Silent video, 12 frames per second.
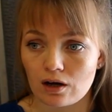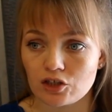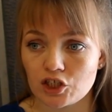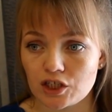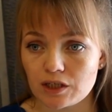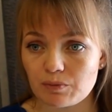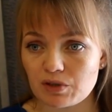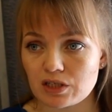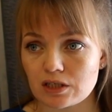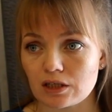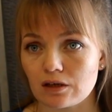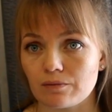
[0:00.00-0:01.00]

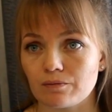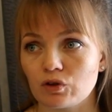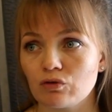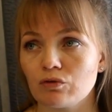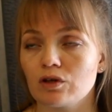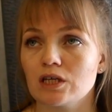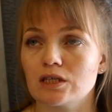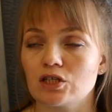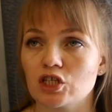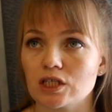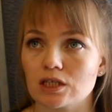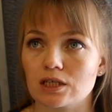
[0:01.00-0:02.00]
Чипсы, ну, если
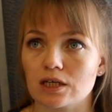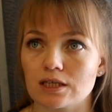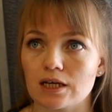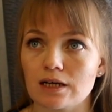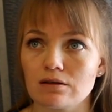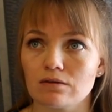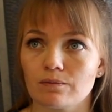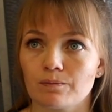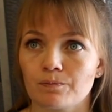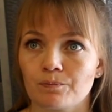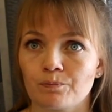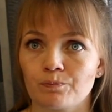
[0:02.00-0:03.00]
честно сказать,
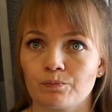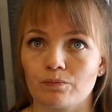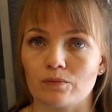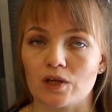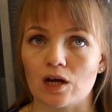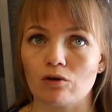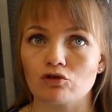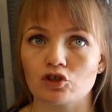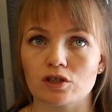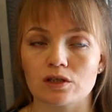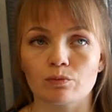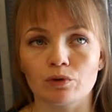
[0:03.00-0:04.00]
я
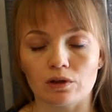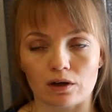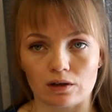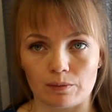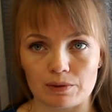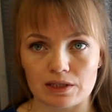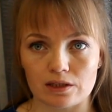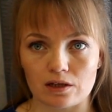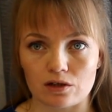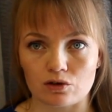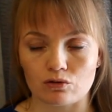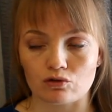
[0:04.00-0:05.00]
уже забыла, когда последний
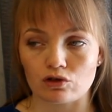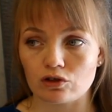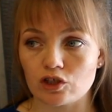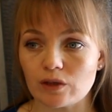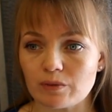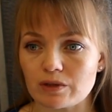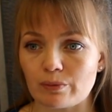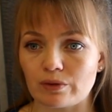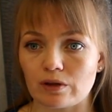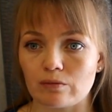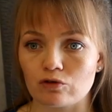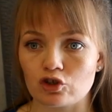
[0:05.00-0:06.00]
раз кушала чипсы,
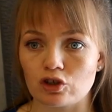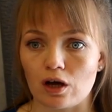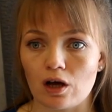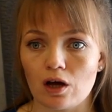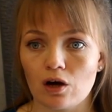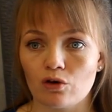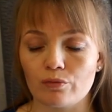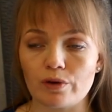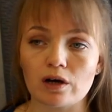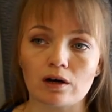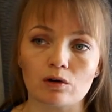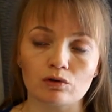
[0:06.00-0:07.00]
потому что у
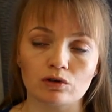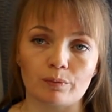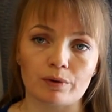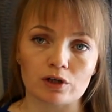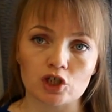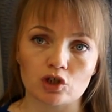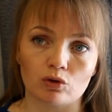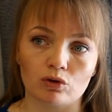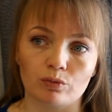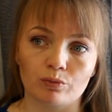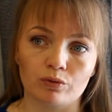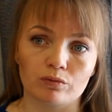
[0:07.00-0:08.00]
меня какой-то
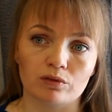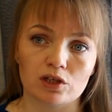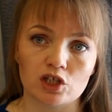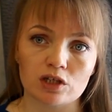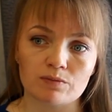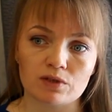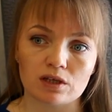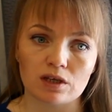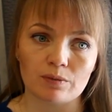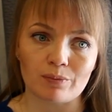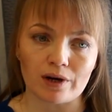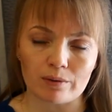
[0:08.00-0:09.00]
прошел бум на чипсы,
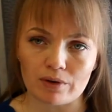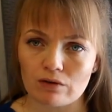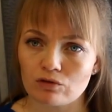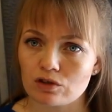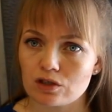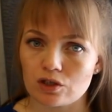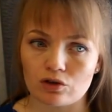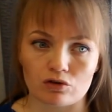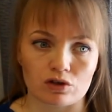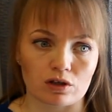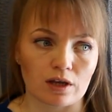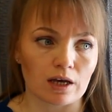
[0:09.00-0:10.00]
и прям я вот
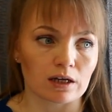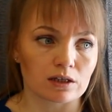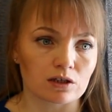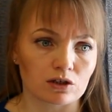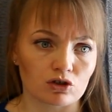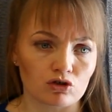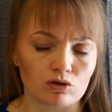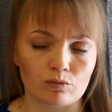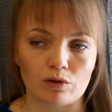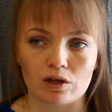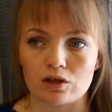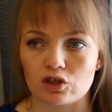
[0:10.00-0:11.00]
серьезно, я их не хочу, у
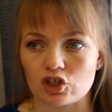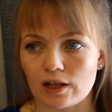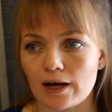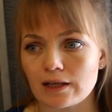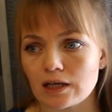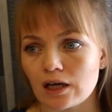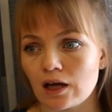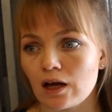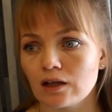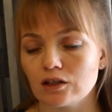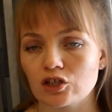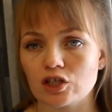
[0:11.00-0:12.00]
меня нет желания,
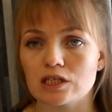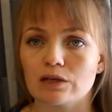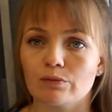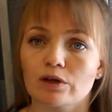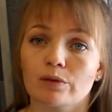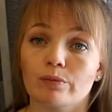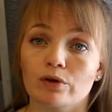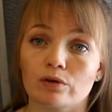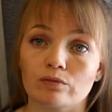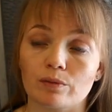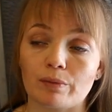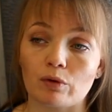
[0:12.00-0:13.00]
даже если мы их
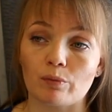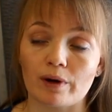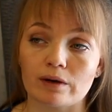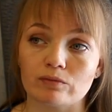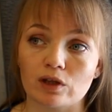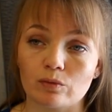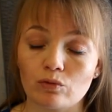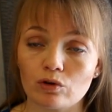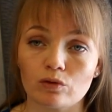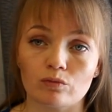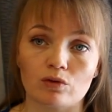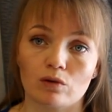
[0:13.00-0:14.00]
берем, покупаем
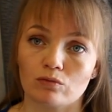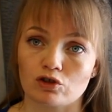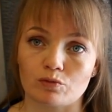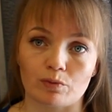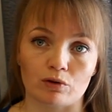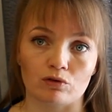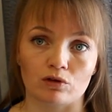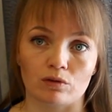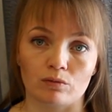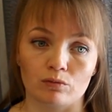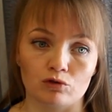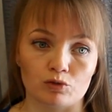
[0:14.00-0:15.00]
домой, у меня может спокойно
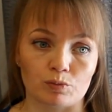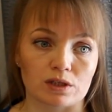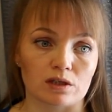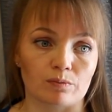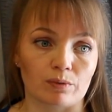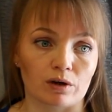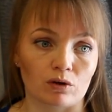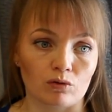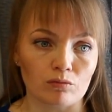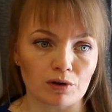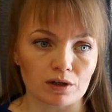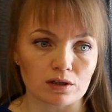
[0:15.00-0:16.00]
муж посидеть,
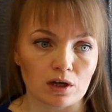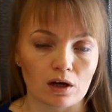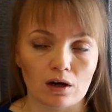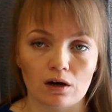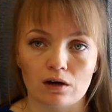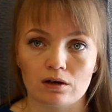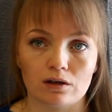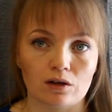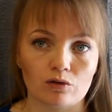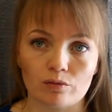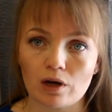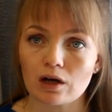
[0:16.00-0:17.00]
похрумкать,
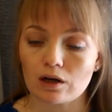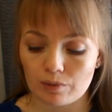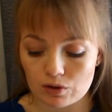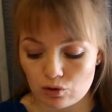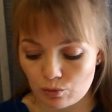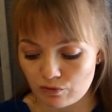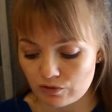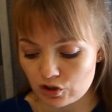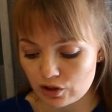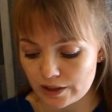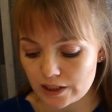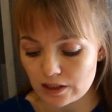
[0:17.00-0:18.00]
и у меня как бы особого
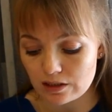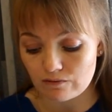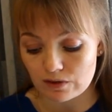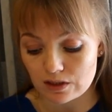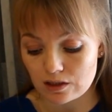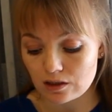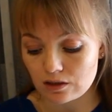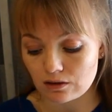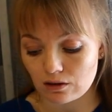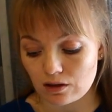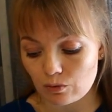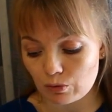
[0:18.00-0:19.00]
желания не
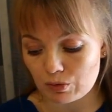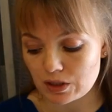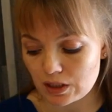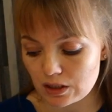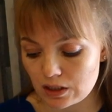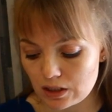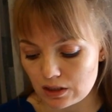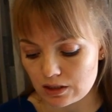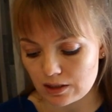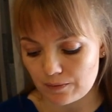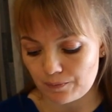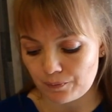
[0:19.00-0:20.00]
возникнет к нему
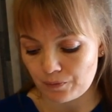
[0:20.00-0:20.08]
присоединиться.